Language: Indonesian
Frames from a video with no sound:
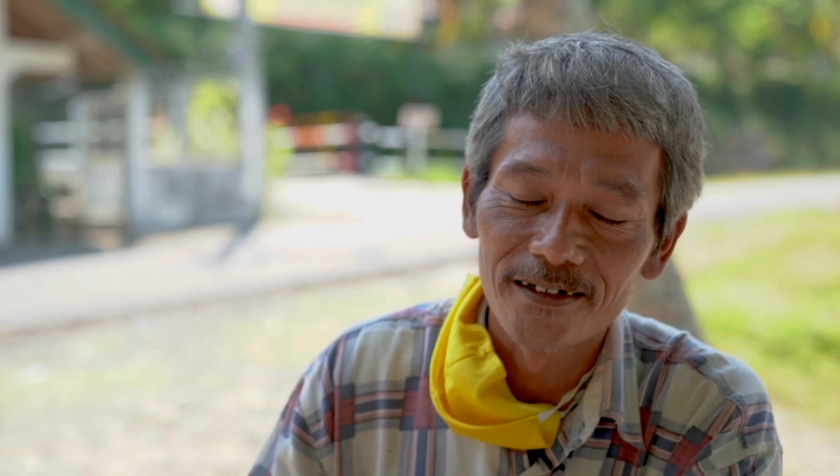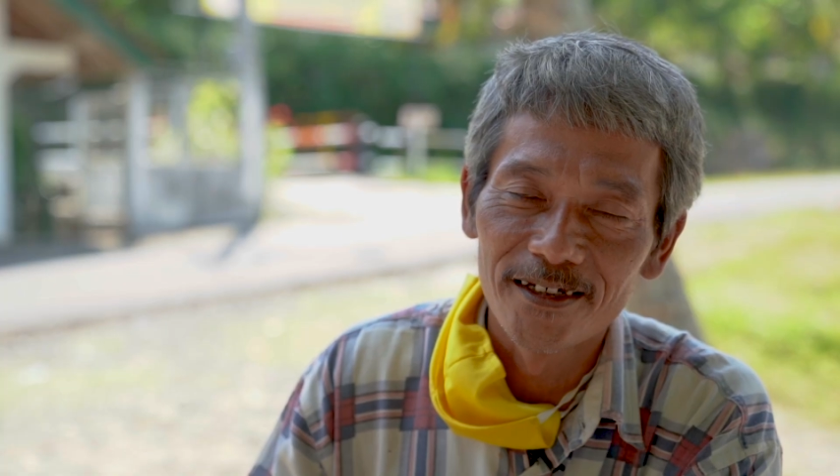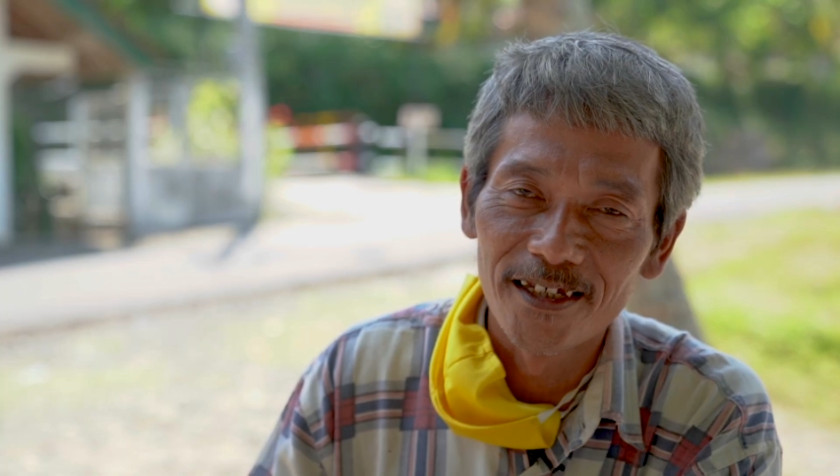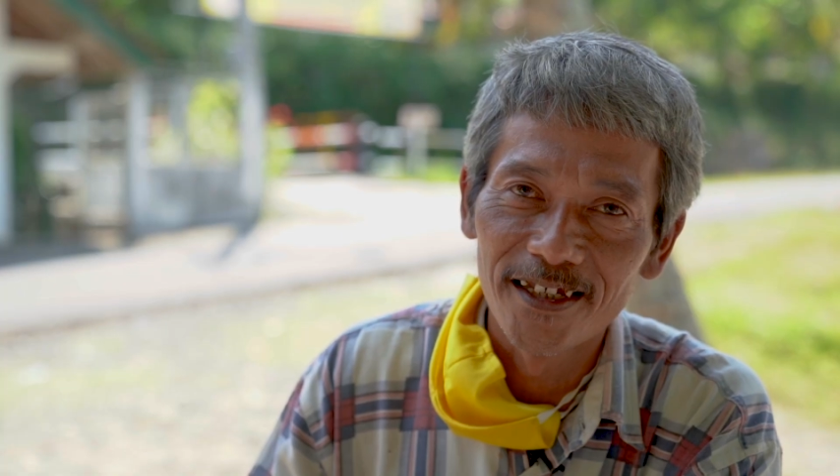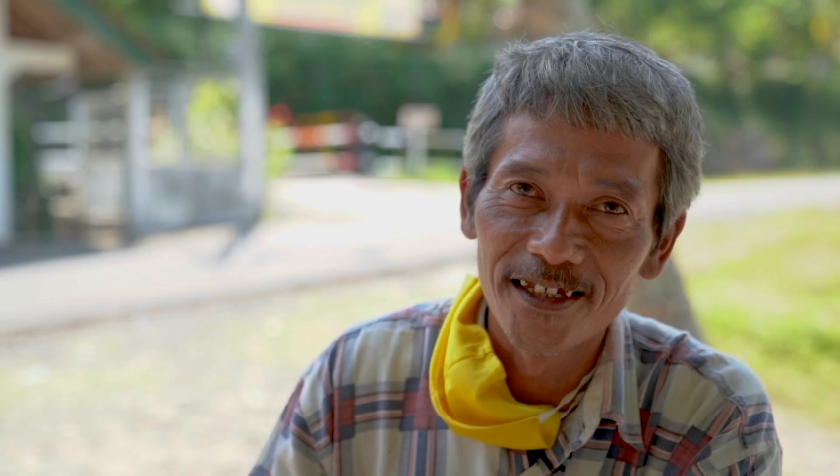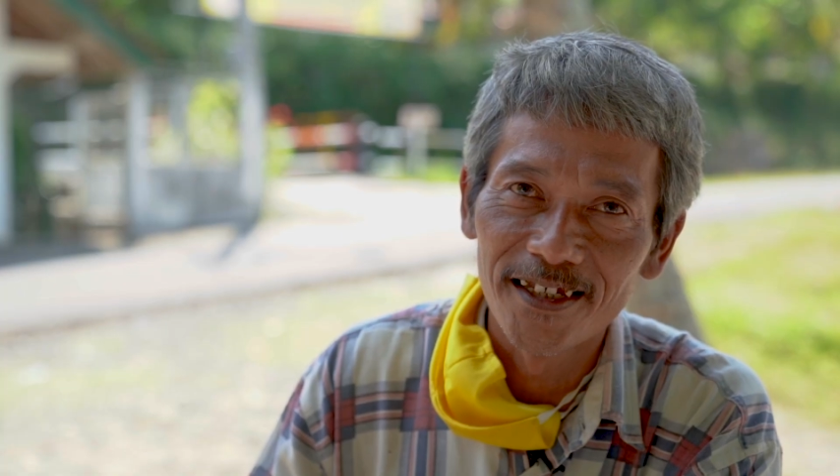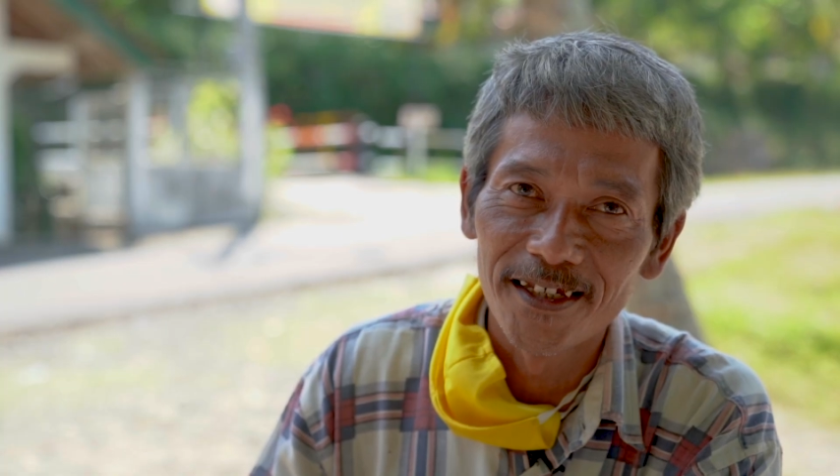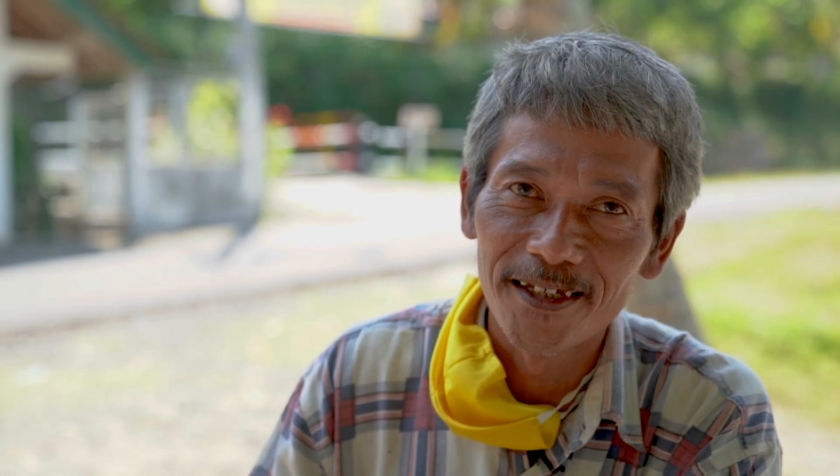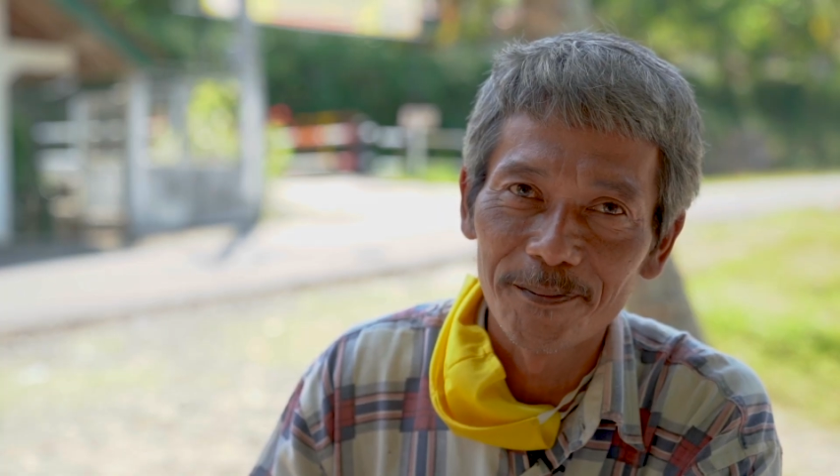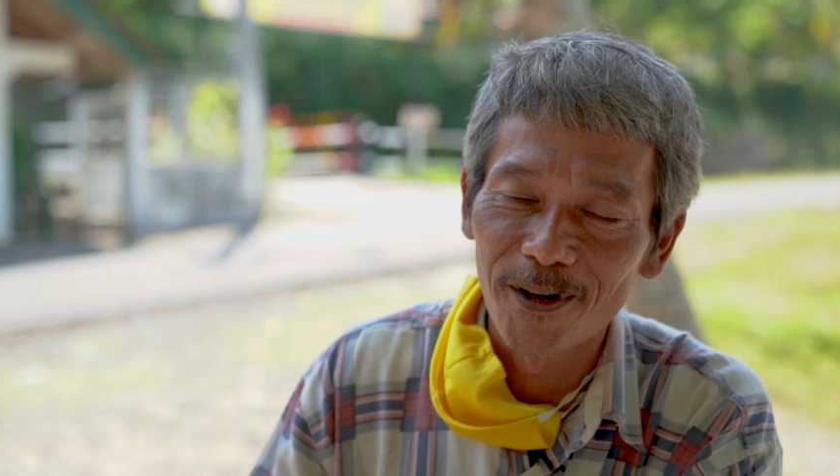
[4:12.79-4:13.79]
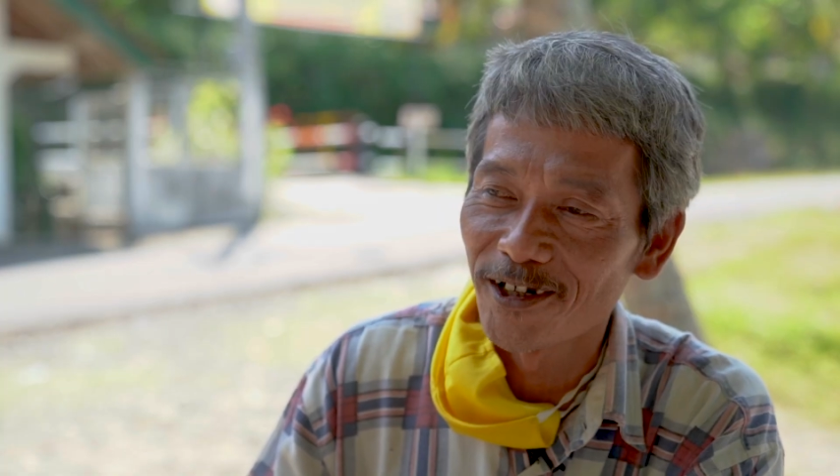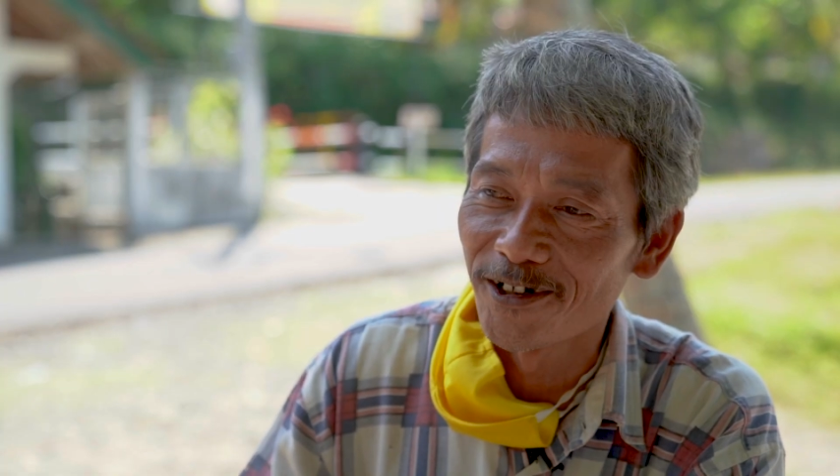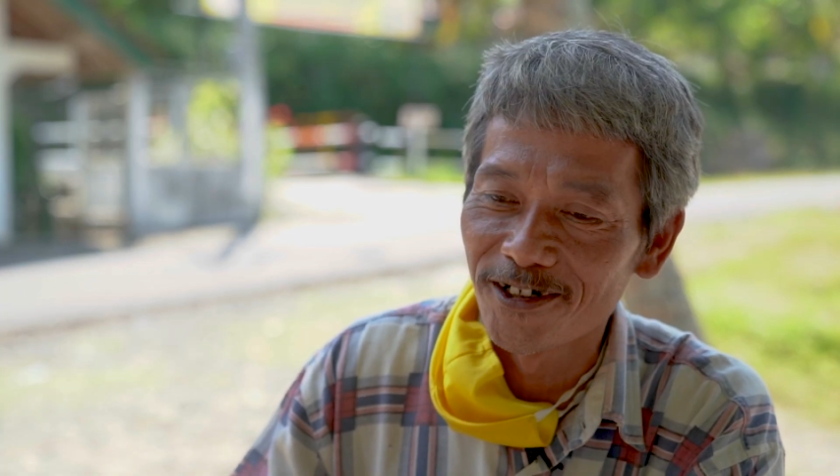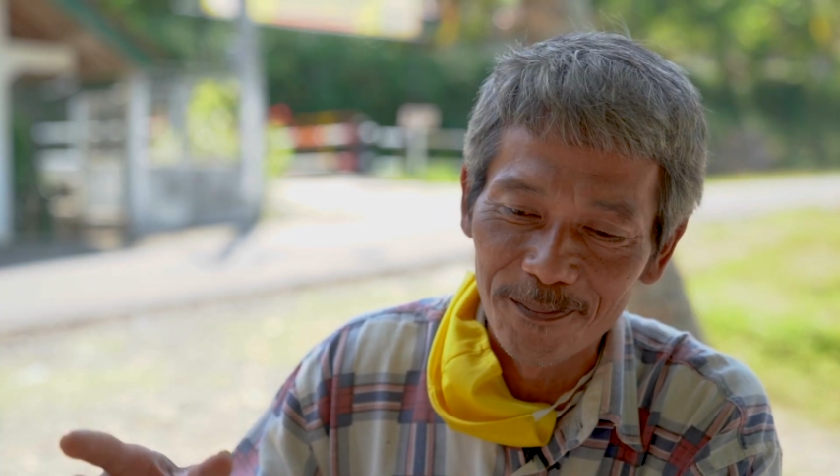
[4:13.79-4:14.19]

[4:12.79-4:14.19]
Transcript: di periode